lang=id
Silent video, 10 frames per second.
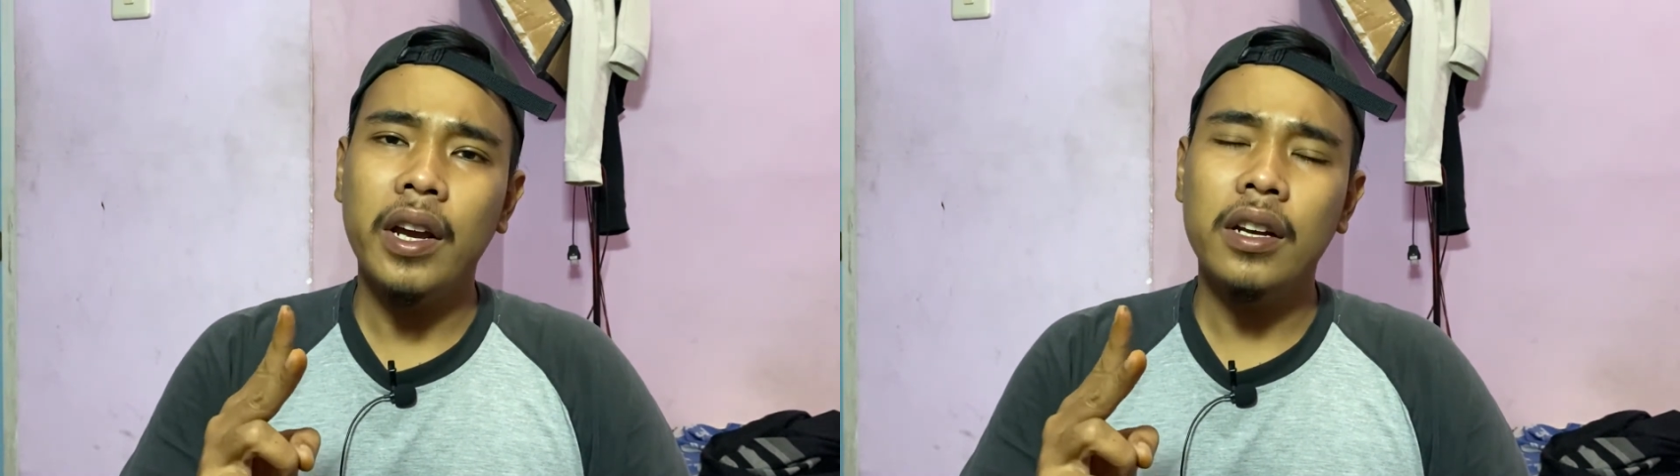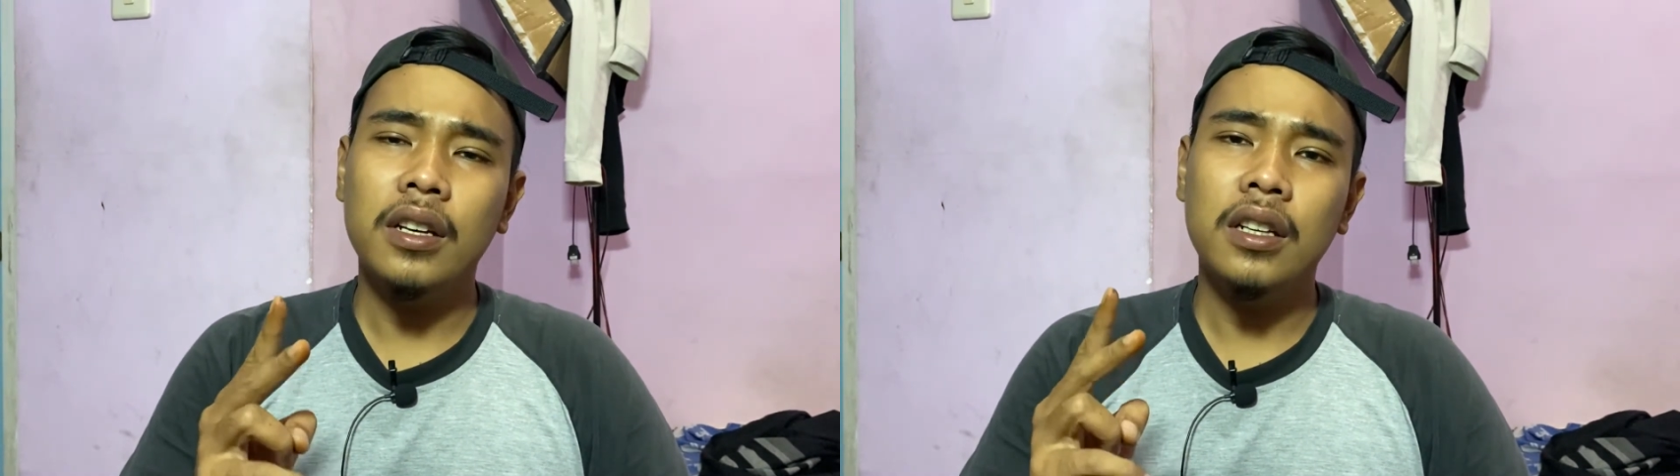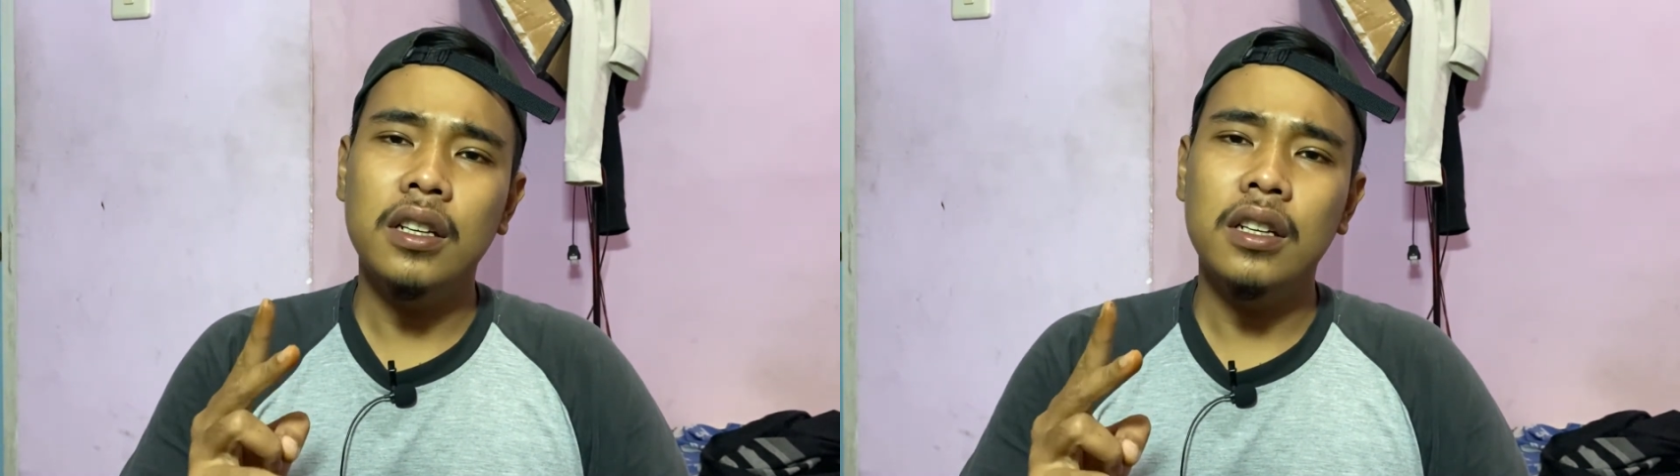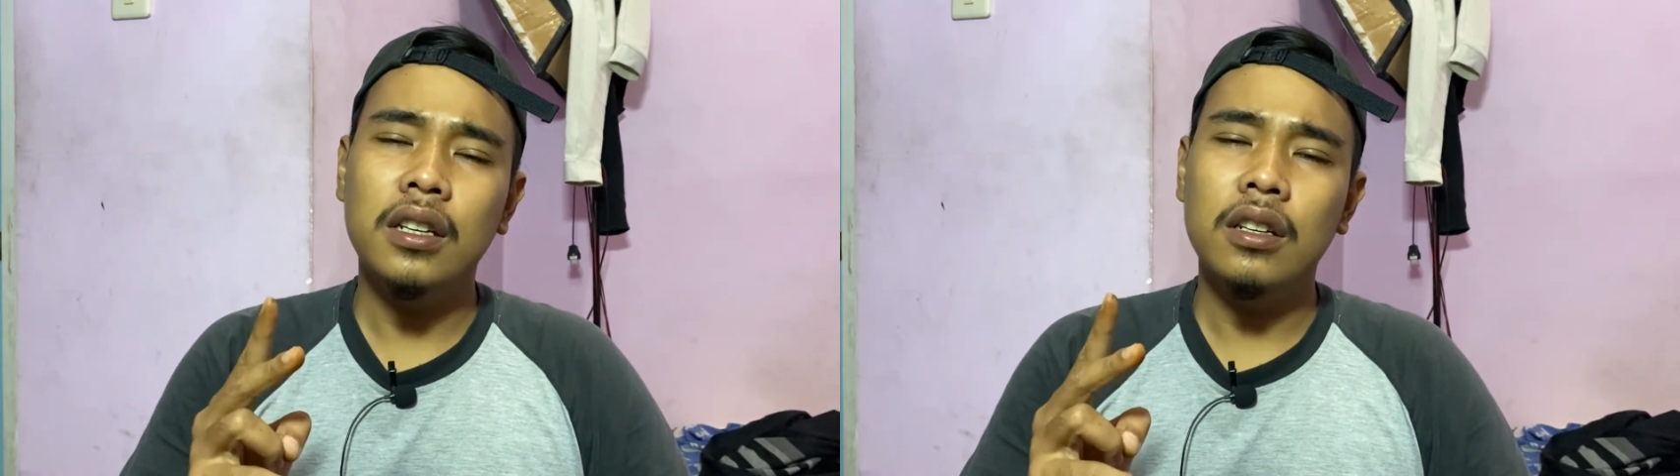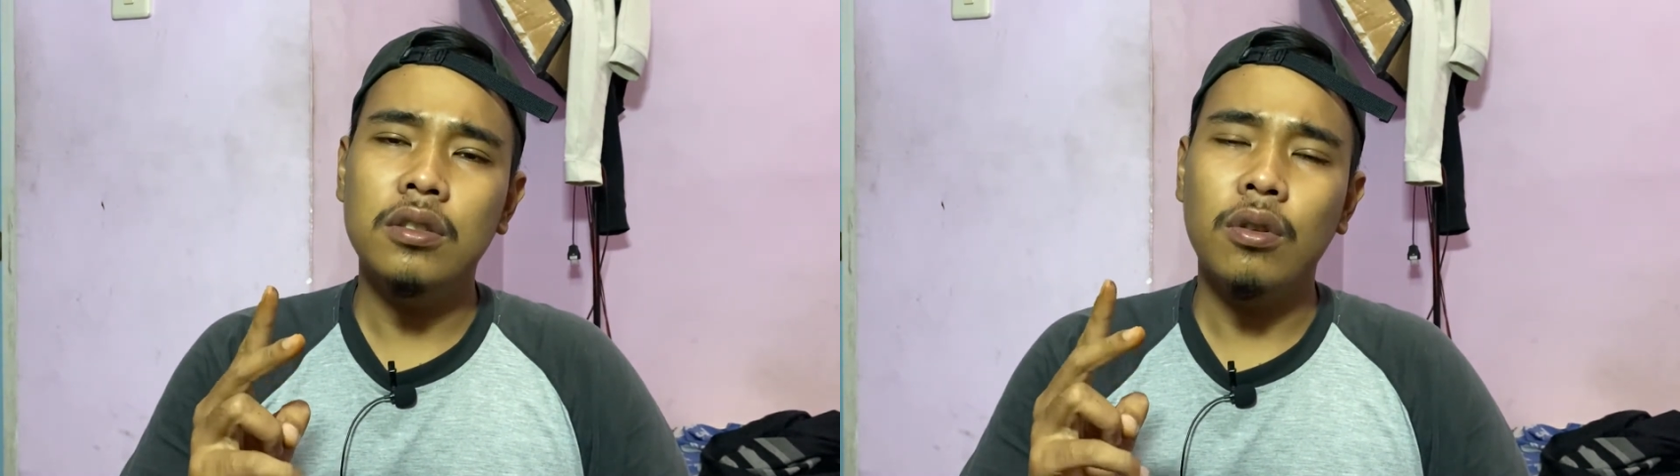
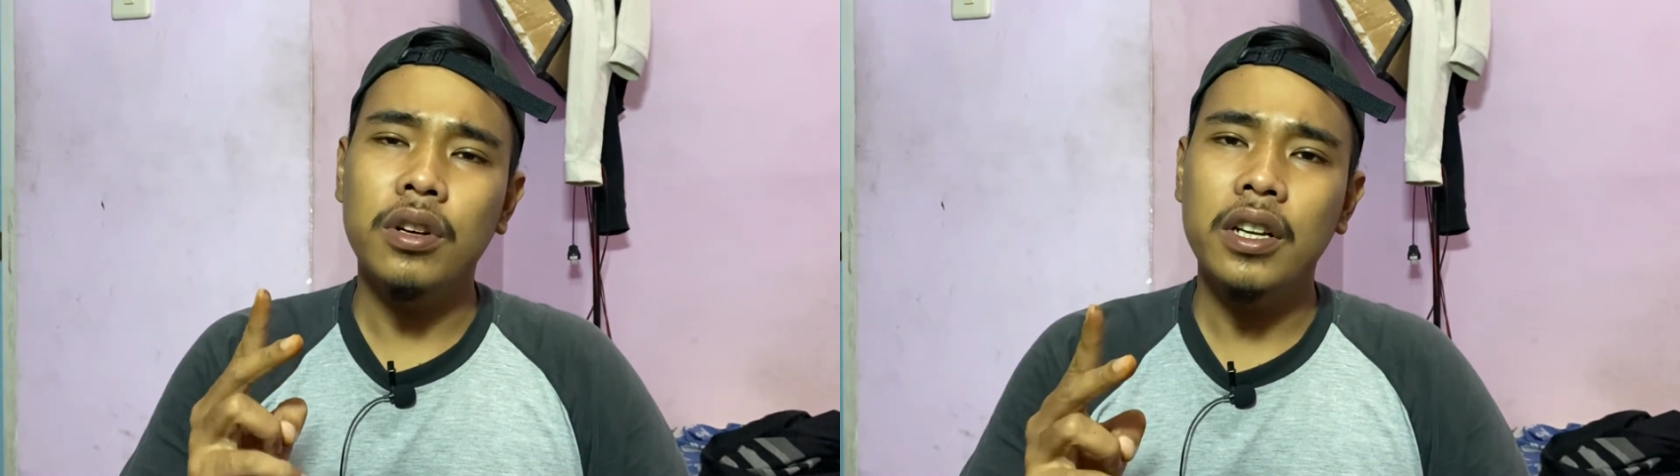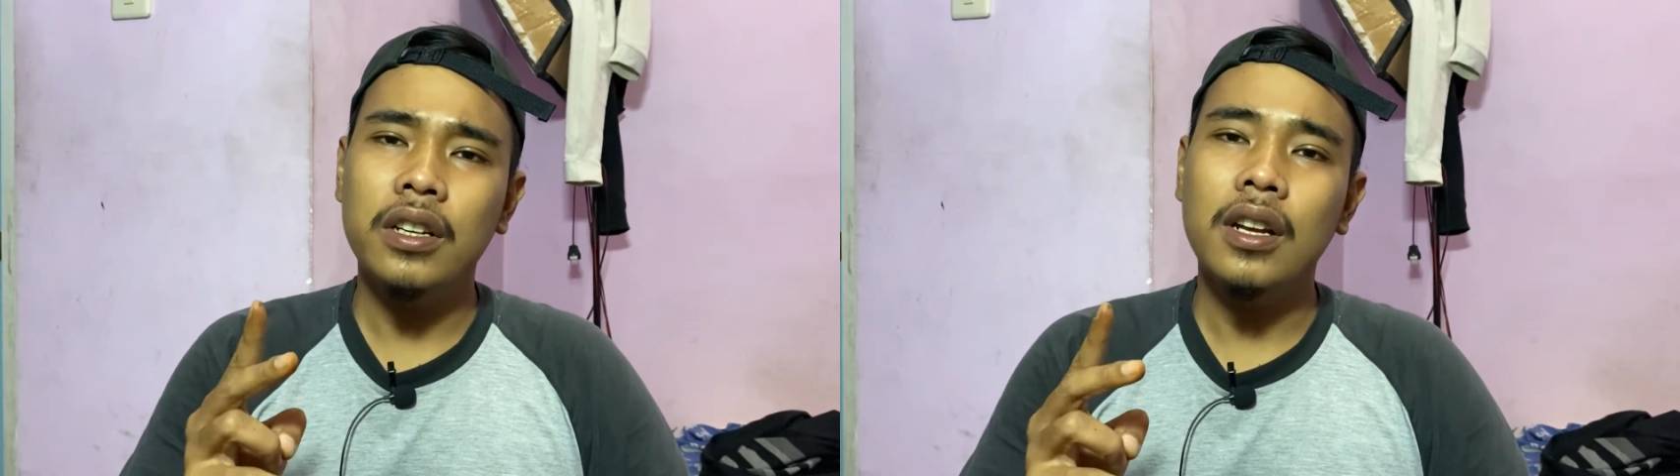di Sonic